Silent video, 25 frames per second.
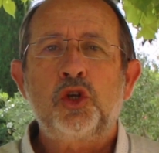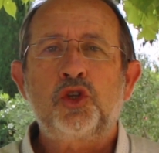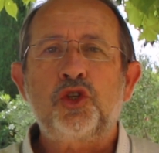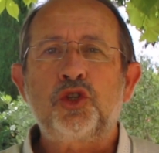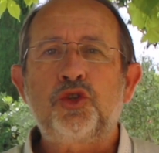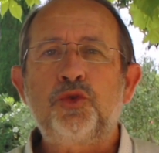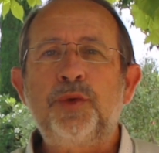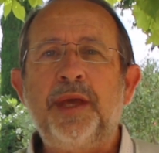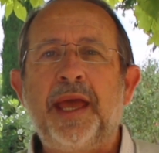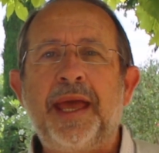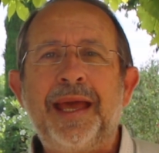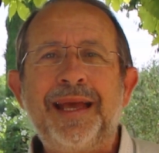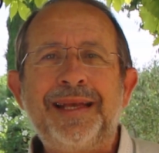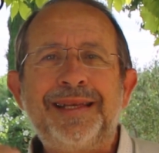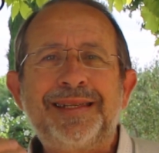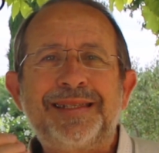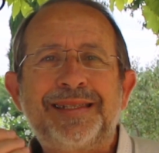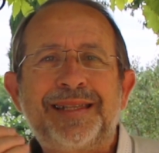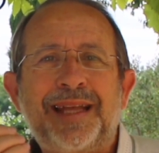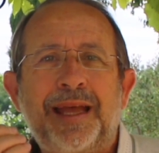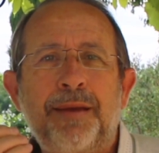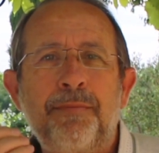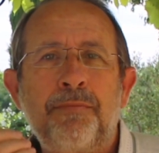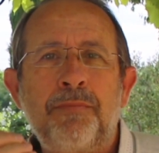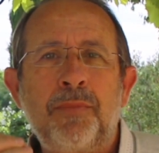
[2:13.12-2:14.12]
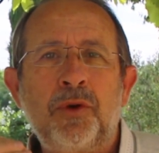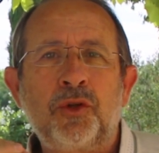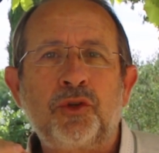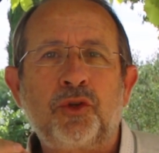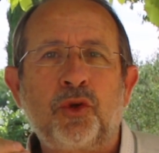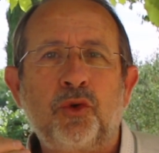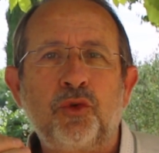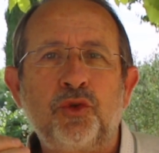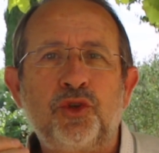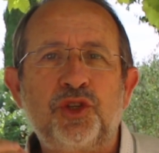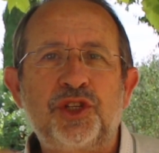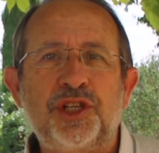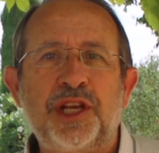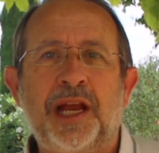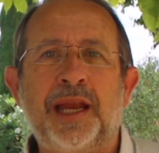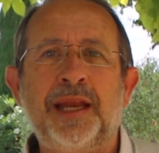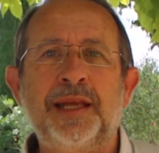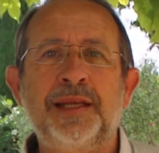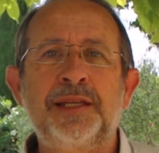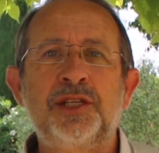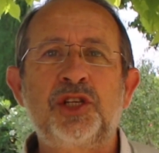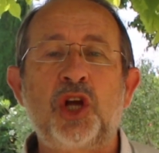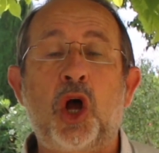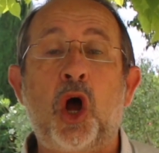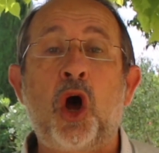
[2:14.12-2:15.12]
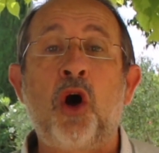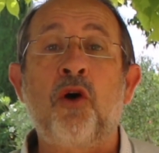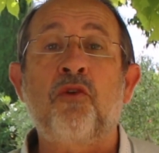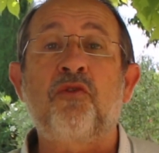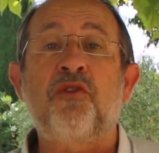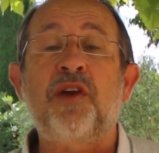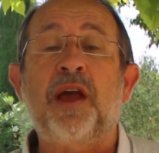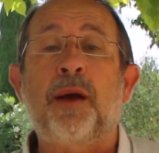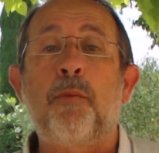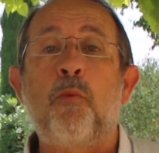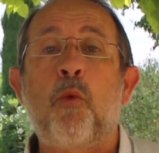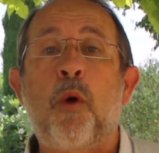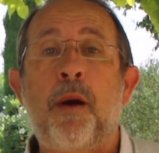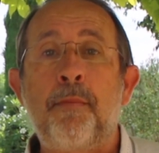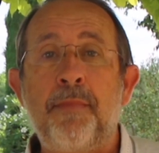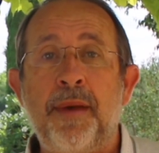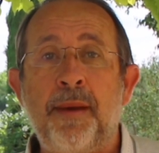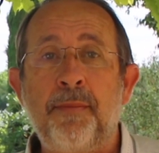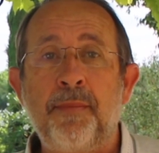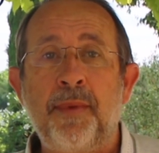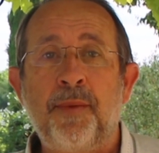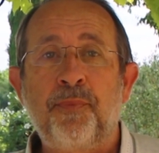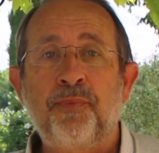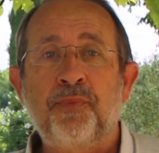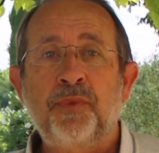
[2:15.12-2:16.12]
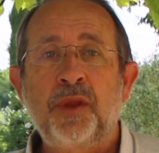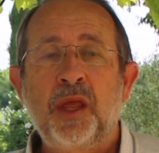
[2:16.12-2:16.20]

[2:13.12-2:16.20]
je suis extrêmement dans le challenge envers moi-même.